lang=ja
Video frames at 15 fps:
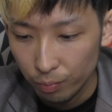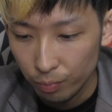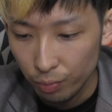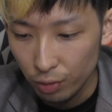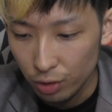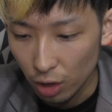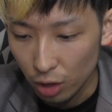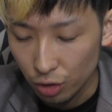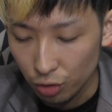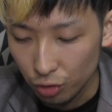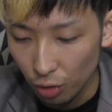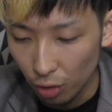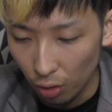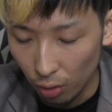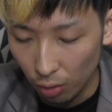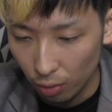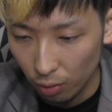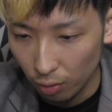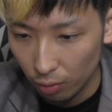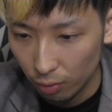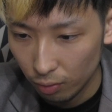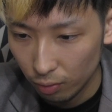ブリザーラッシュ強っ
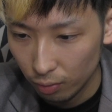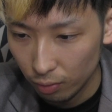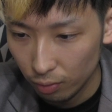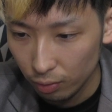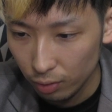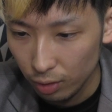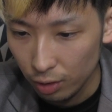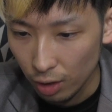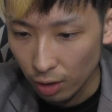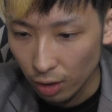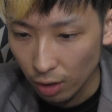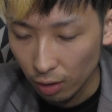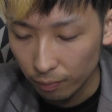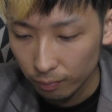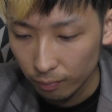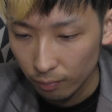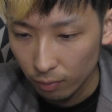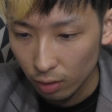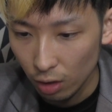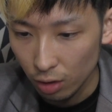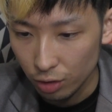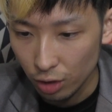いいね、いいね。
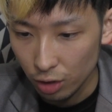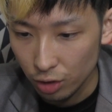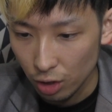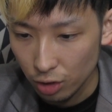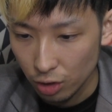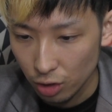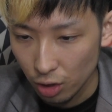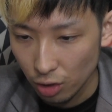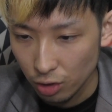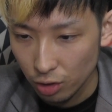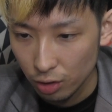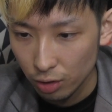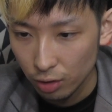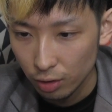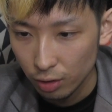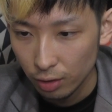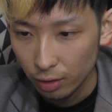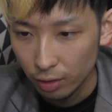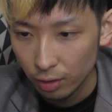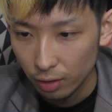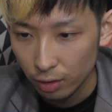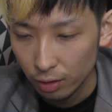よしよしよしよしよし。
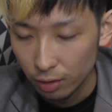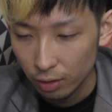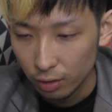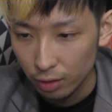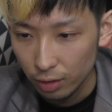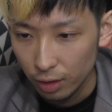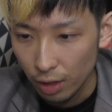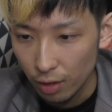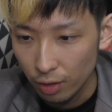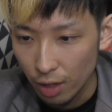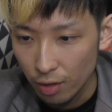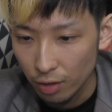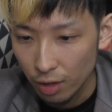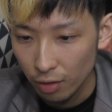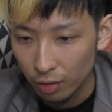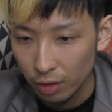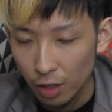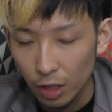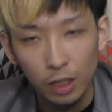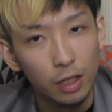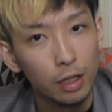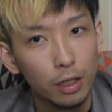いけるいけるいけるい
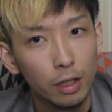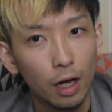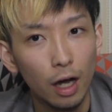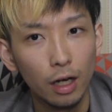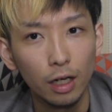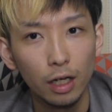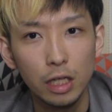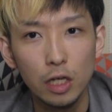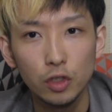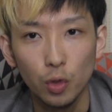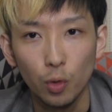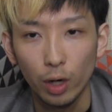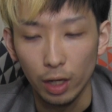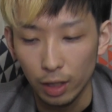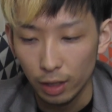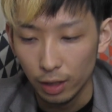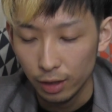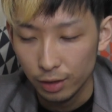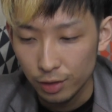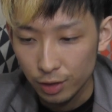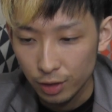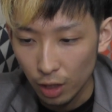け、案外いけるぞ、これ。
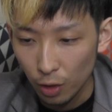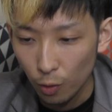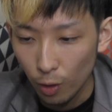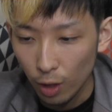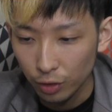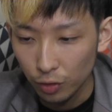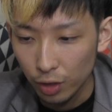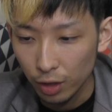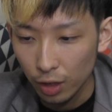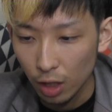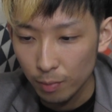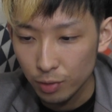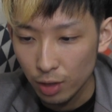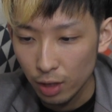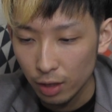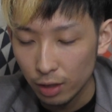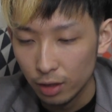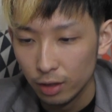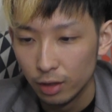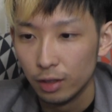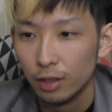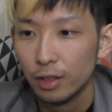力5上がったんでかいかもしれん。
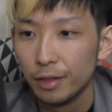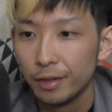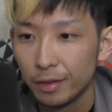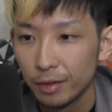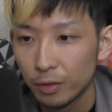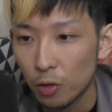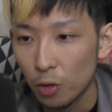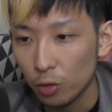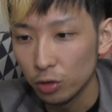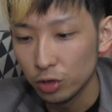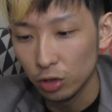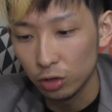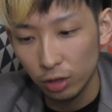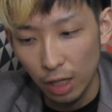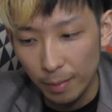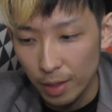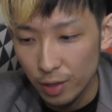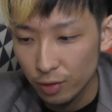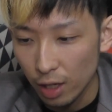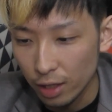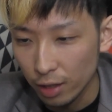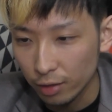ここちょっと
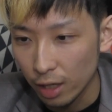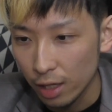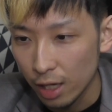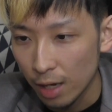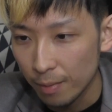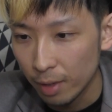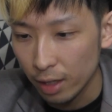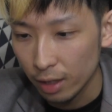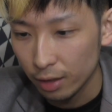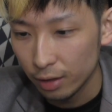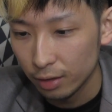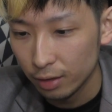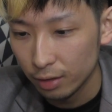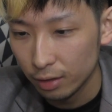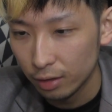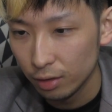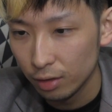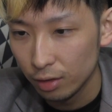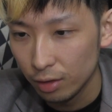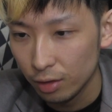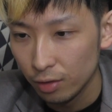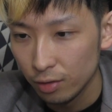ダメージ食らいたくないな、あんまり。
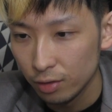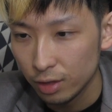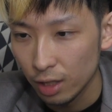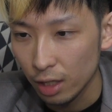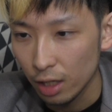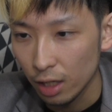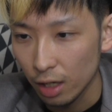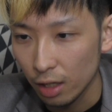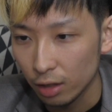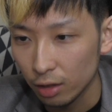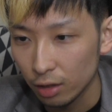流星ゲリ。